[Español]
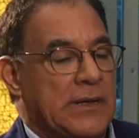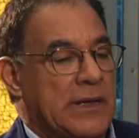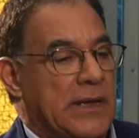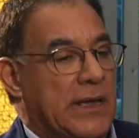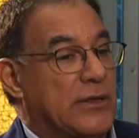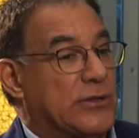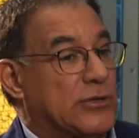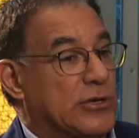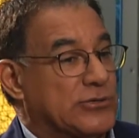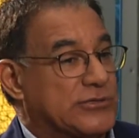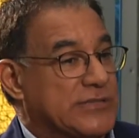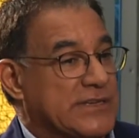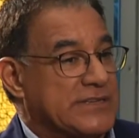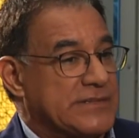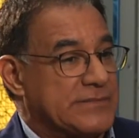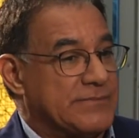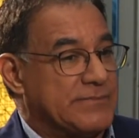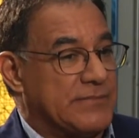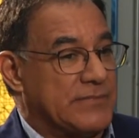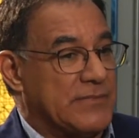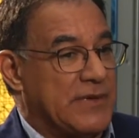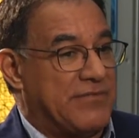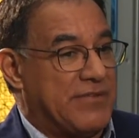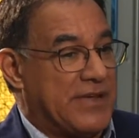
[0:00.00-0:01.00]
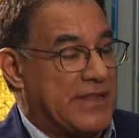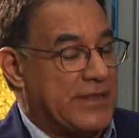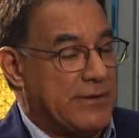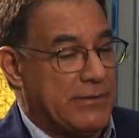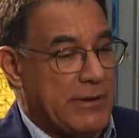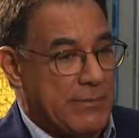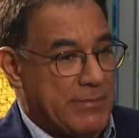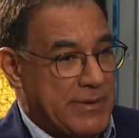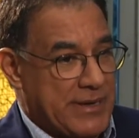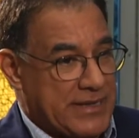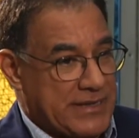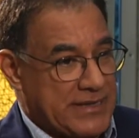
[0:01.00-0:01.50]
Entonces,
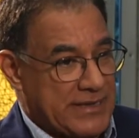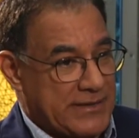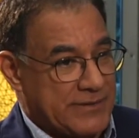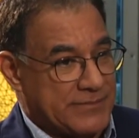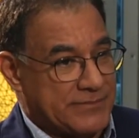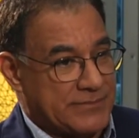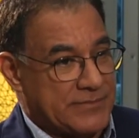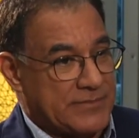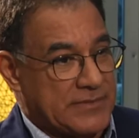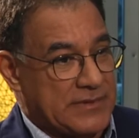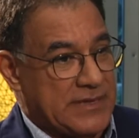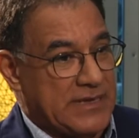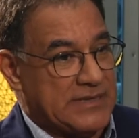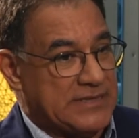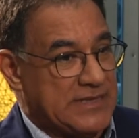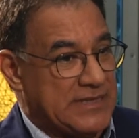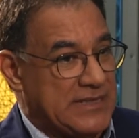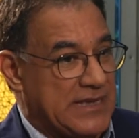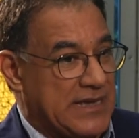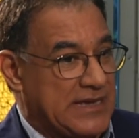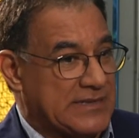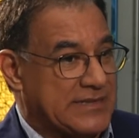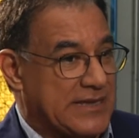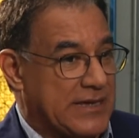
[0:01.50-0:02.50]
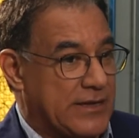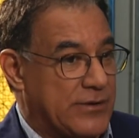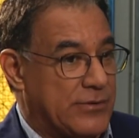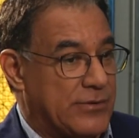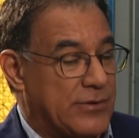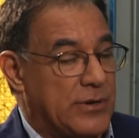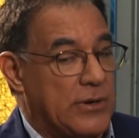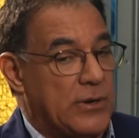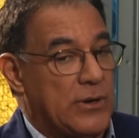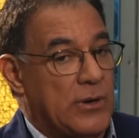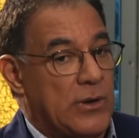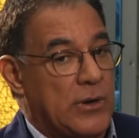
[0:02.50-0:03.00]
efectivamente, decidí hacer
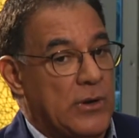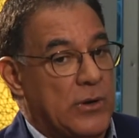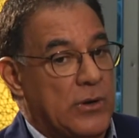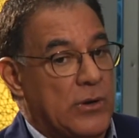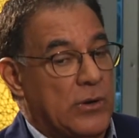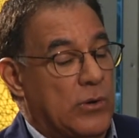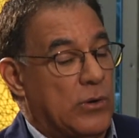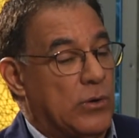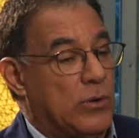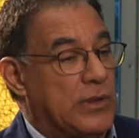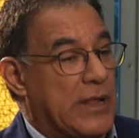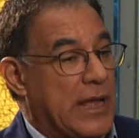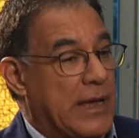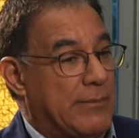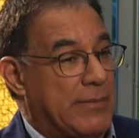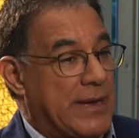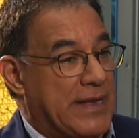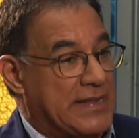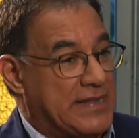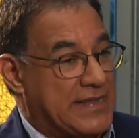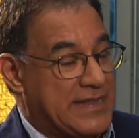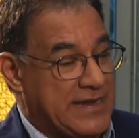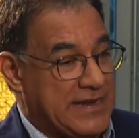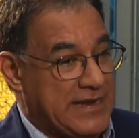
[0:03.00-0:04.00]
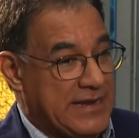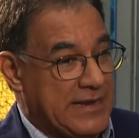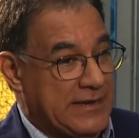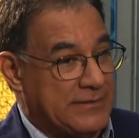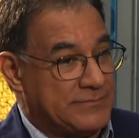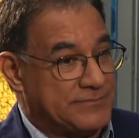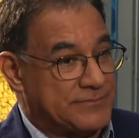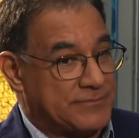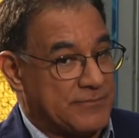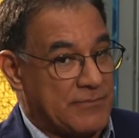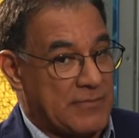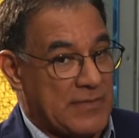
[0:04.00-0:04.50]
una maestría
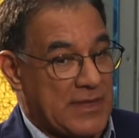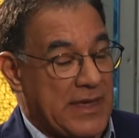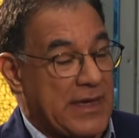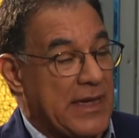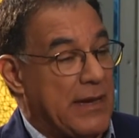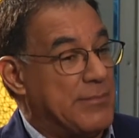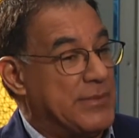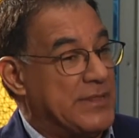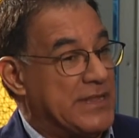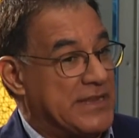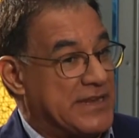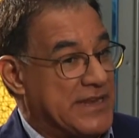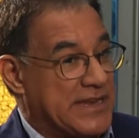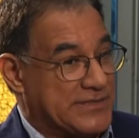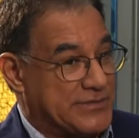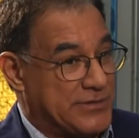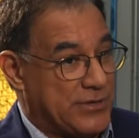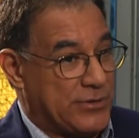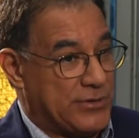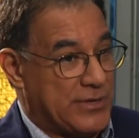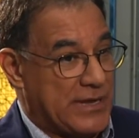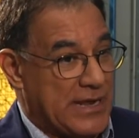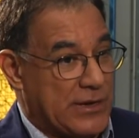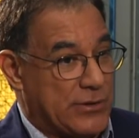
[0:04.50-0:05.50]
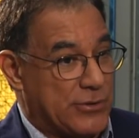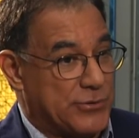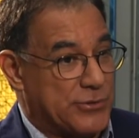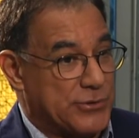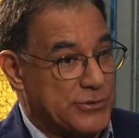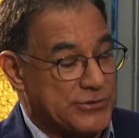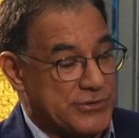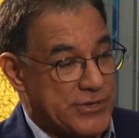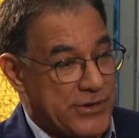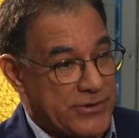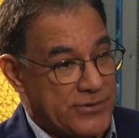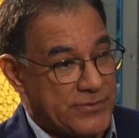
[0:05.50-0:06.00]
en Administración de la
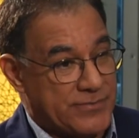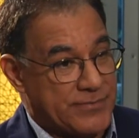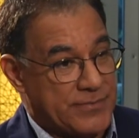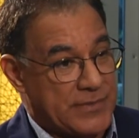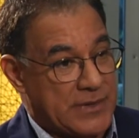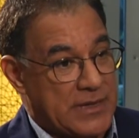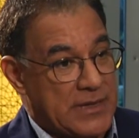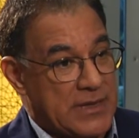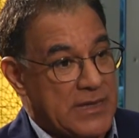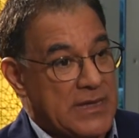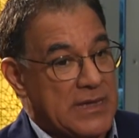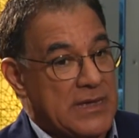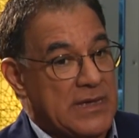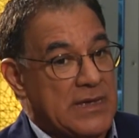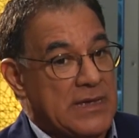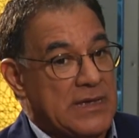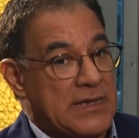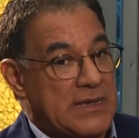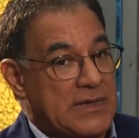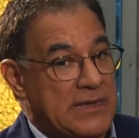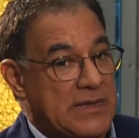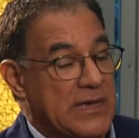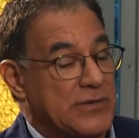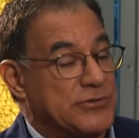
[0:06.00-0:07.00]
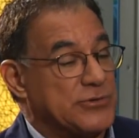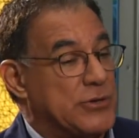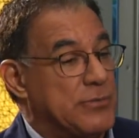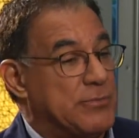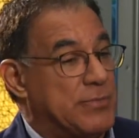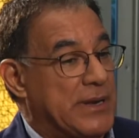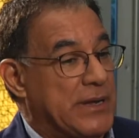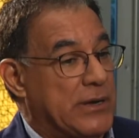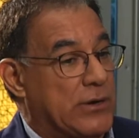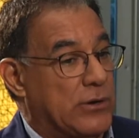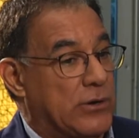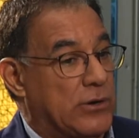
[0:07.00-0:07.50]
Construcción y eso
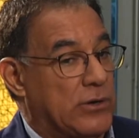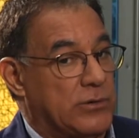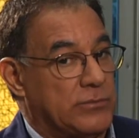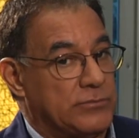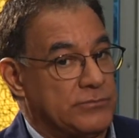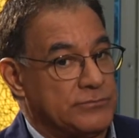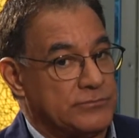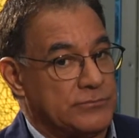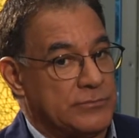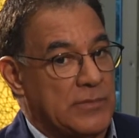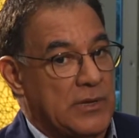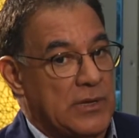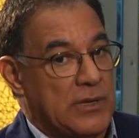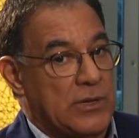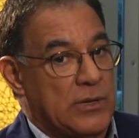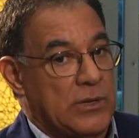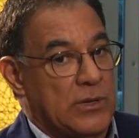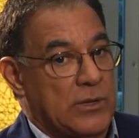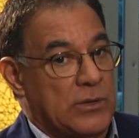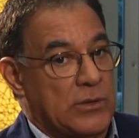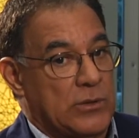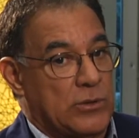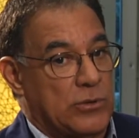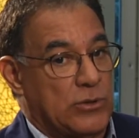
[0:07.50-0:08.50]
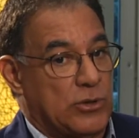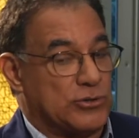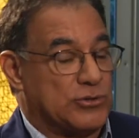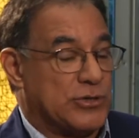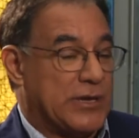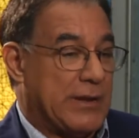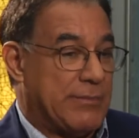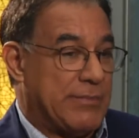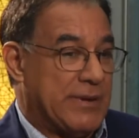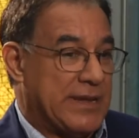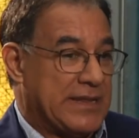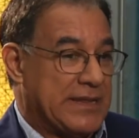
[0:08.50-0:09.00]
implicó no
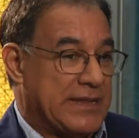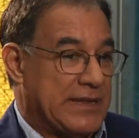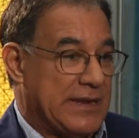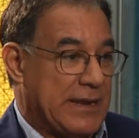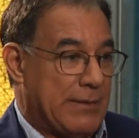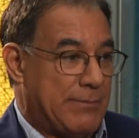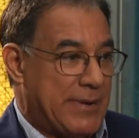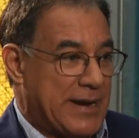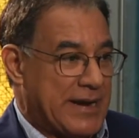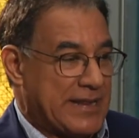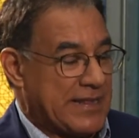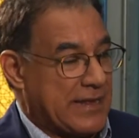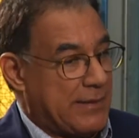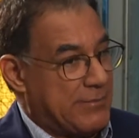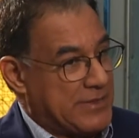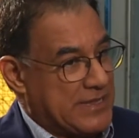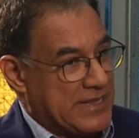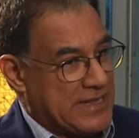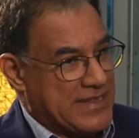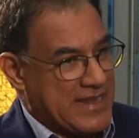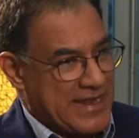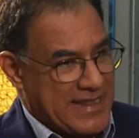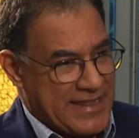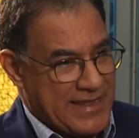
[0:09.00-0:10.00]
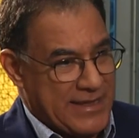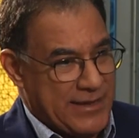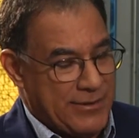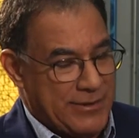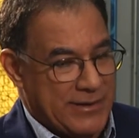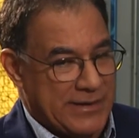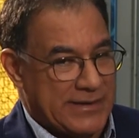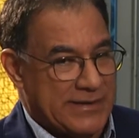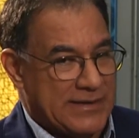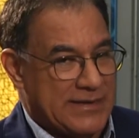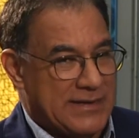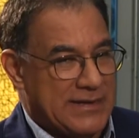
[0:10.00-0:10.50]
solamente la parte
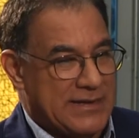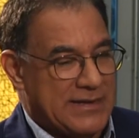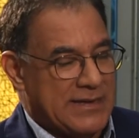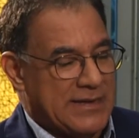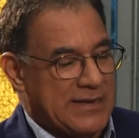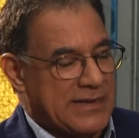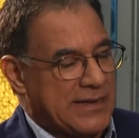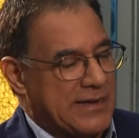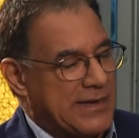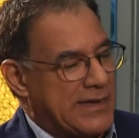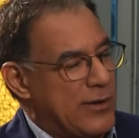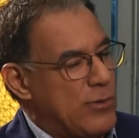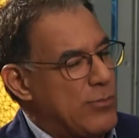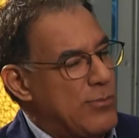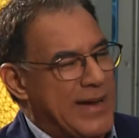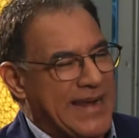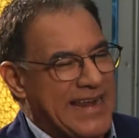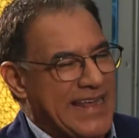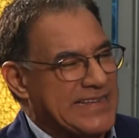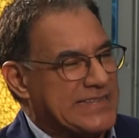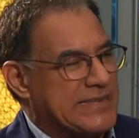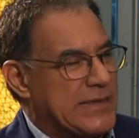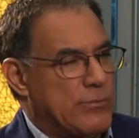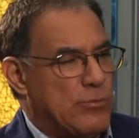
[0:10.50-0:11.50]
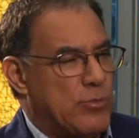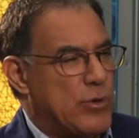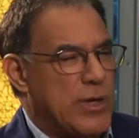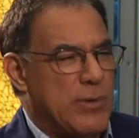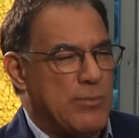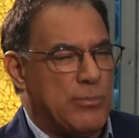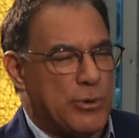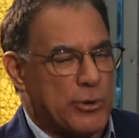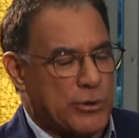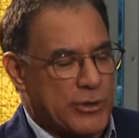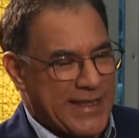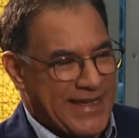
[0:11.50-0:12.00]
administrativa, que es un balance muy
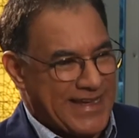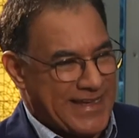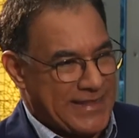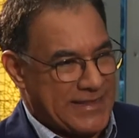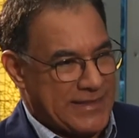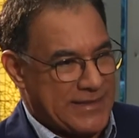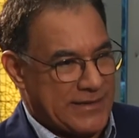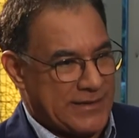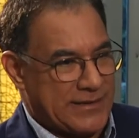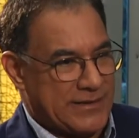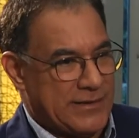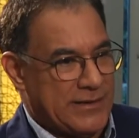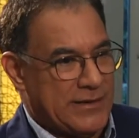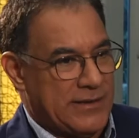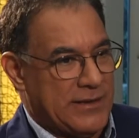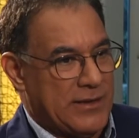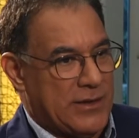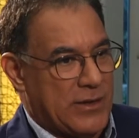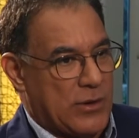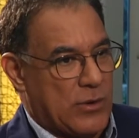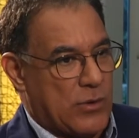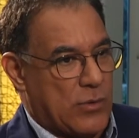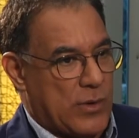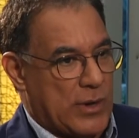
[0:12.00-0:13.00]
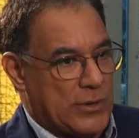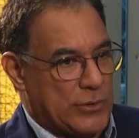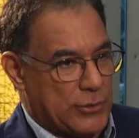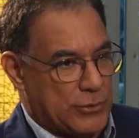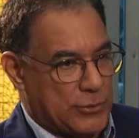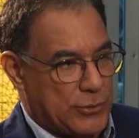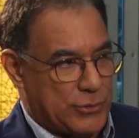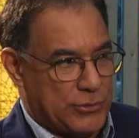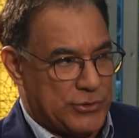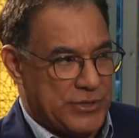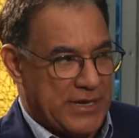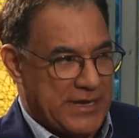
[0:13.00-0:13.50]
importante cuando
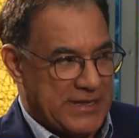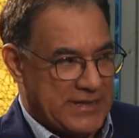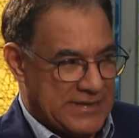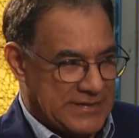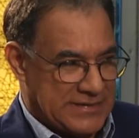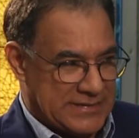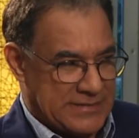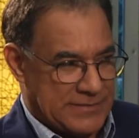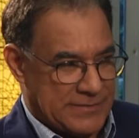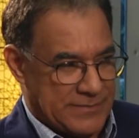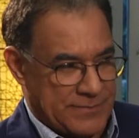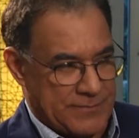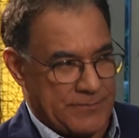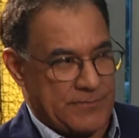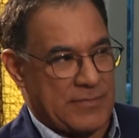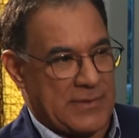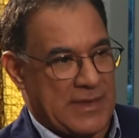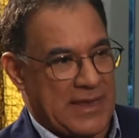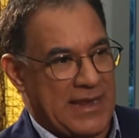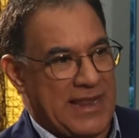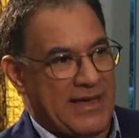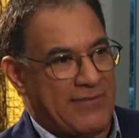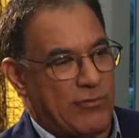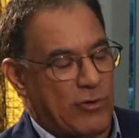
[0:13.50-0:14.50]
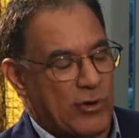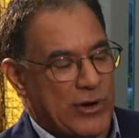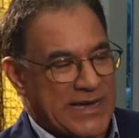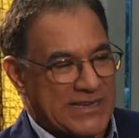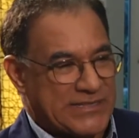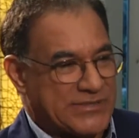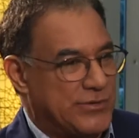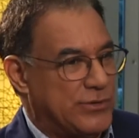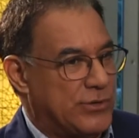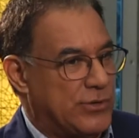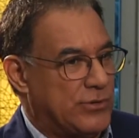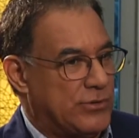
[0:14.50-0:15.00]
tú tienes la
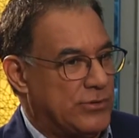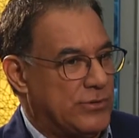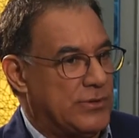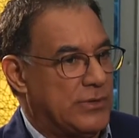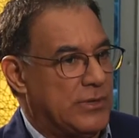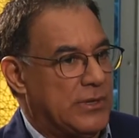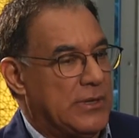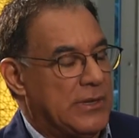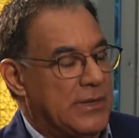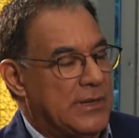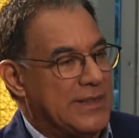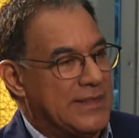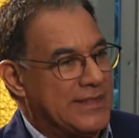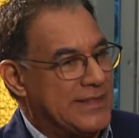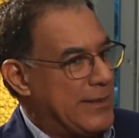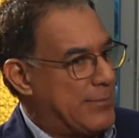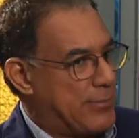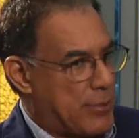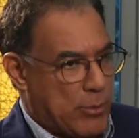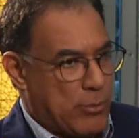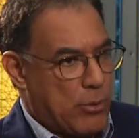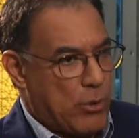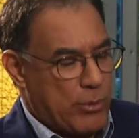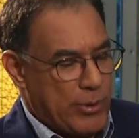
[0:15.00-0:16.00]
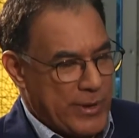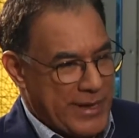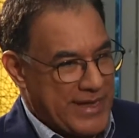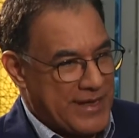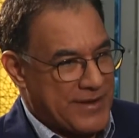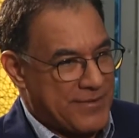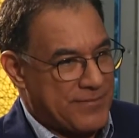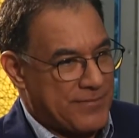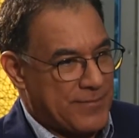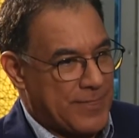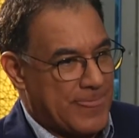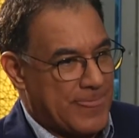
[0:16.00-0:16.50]
vocación de promover.